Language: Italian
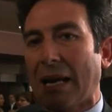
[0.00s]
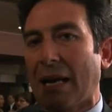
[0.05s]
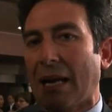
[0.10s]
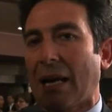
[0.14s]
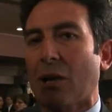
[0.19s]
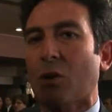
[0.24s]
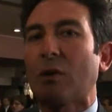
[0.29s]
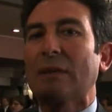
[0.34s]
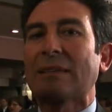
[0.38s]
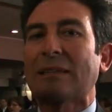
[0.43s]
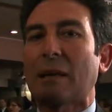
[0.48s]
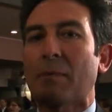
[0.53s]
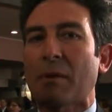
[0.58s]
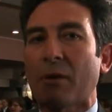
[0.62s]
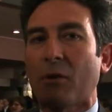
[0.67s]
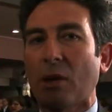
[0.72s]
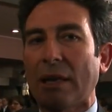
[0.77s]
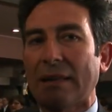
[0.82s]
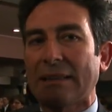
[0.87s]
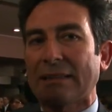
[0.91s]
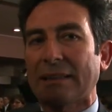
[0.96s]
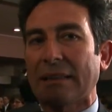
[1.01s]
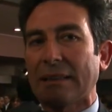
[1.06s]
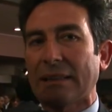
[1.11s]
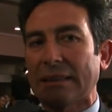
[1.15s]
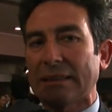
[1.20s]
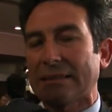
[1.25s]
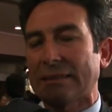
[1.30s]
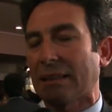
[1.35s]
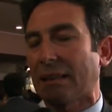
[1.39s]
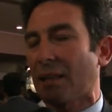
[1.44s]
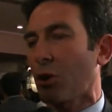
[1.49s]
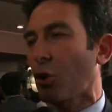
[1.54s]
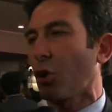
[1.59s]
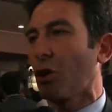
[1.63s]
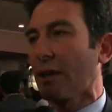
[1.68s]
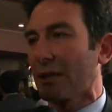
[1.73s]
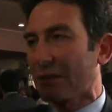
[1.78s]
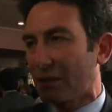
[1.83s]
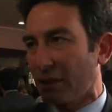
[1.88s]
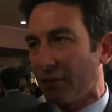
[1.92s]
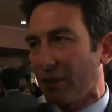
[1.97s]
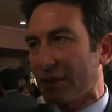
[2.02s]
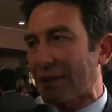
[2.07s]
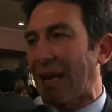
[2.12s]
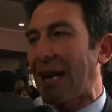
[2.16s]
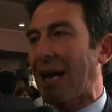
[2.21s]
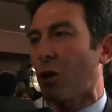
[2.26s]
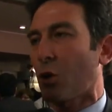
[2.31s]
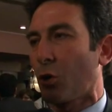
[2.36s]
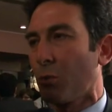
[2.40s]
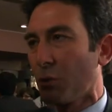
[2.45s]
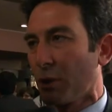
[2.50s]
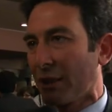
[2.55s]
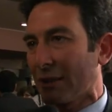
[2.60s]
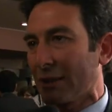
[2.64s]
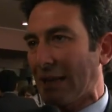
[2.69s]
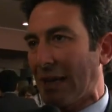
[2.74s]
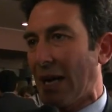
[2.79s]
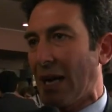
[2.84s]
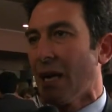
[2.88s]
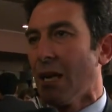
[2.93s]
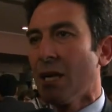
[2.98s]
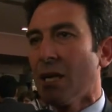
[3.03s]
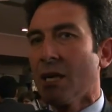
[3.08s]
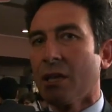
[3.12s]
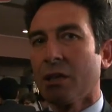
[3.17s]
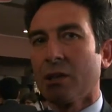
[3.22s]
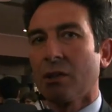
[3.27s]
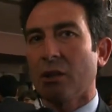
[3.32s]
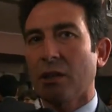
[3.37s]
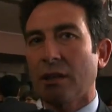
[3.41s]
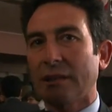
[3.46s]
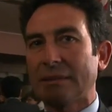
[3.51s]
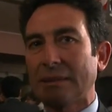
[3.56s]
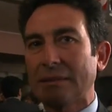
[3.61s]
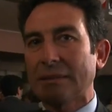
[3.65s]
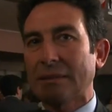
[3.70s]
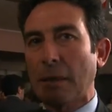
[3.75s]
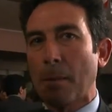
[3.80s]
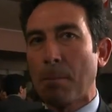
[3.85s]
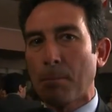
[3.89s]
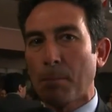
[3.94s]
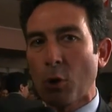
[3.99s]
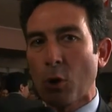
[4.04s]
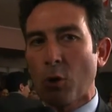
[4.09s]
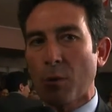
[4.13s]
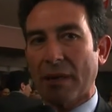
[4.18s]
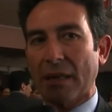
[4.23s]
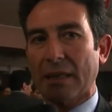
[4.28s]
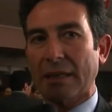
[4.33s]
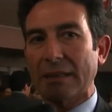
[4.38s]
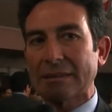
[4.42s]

la consapevolezza di essere collettività, comunità, non esiste più perché è